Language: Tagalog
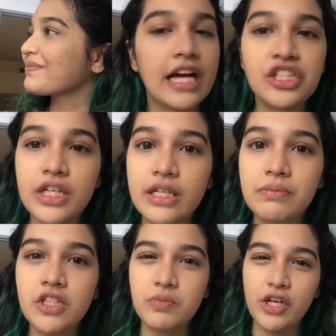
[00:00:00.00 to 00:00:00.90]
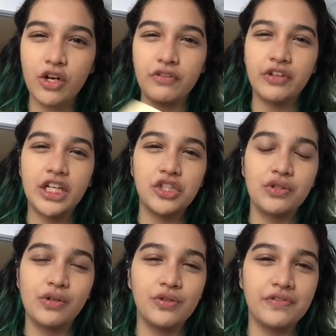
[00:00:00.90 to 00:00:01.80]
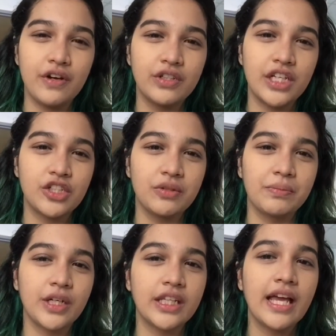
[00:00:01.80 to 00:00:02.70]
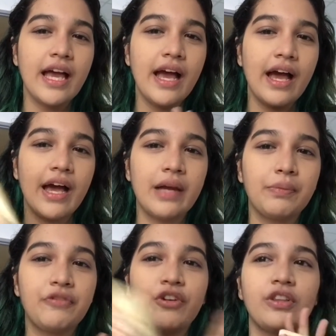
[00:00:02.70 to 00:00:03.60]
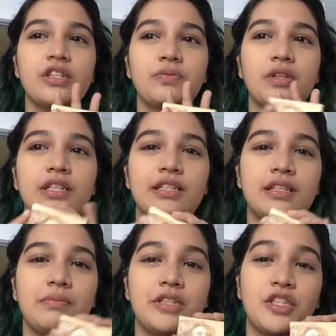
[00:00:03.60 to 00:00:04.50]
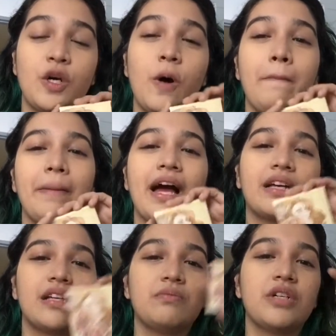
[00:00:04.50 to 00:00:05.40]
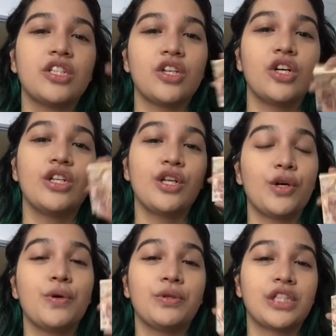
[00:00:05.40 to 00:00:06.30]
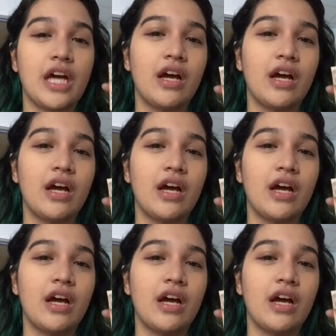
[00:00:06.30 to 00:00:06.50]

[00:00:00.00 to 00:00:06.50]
Actually, mas may coverage yung loose foundation, but I prefer this one kasi mas compact and mas on-the-go siya.